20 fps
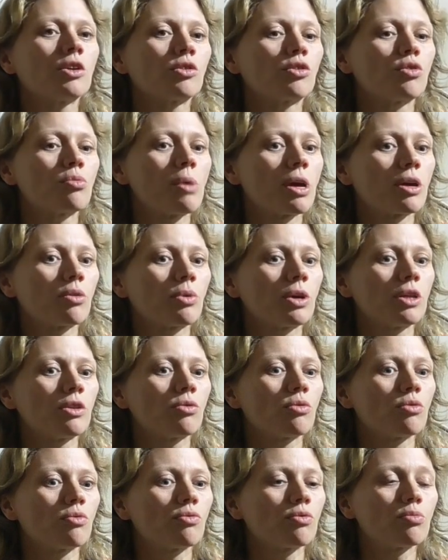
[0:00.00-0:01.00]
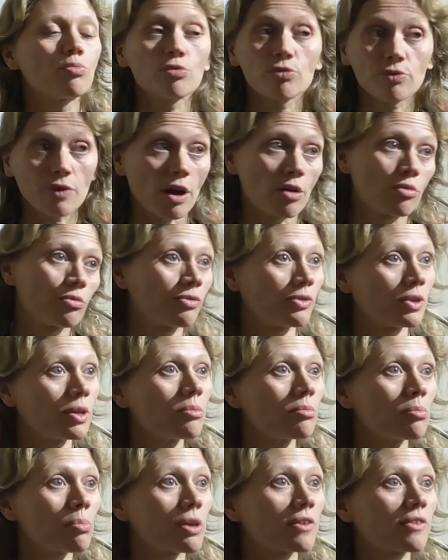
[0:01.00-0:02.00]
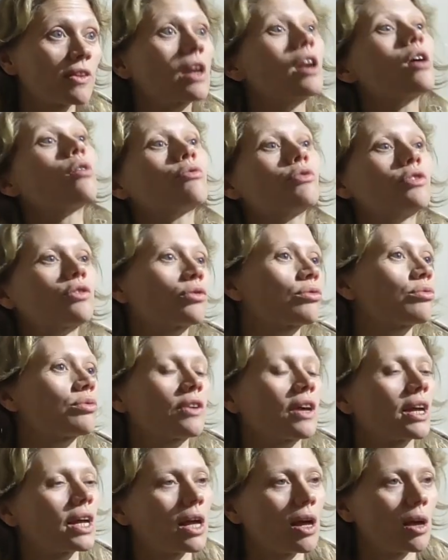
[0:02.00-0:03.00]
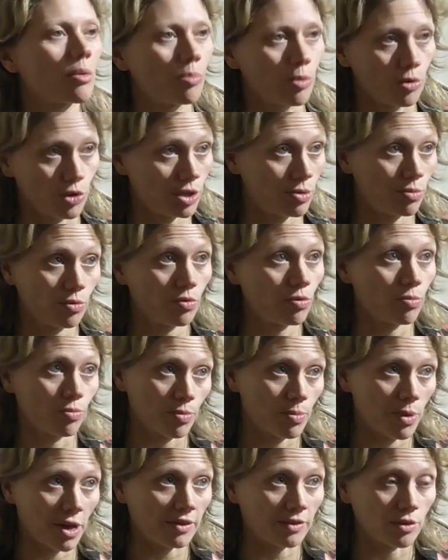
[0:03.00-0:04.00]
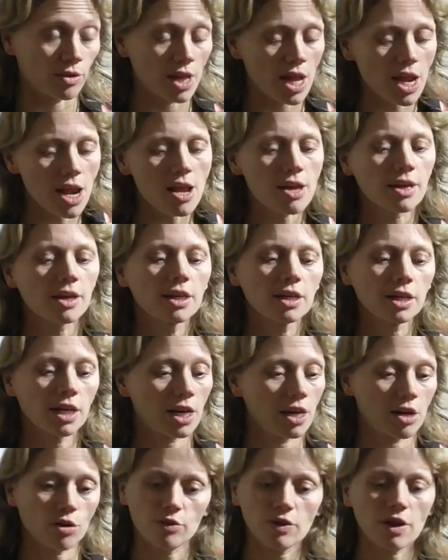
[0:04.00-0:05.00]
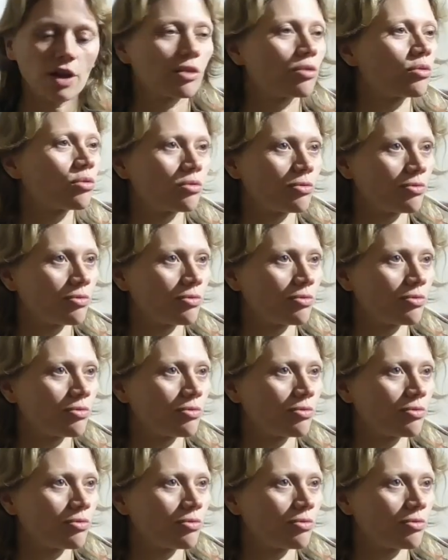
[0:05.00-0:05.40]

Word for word: que Maïwen ne veut plus faire le film parce qu'elle a envie de se consacrer à un projet beaucoup plus personnel, qu'elle est en train de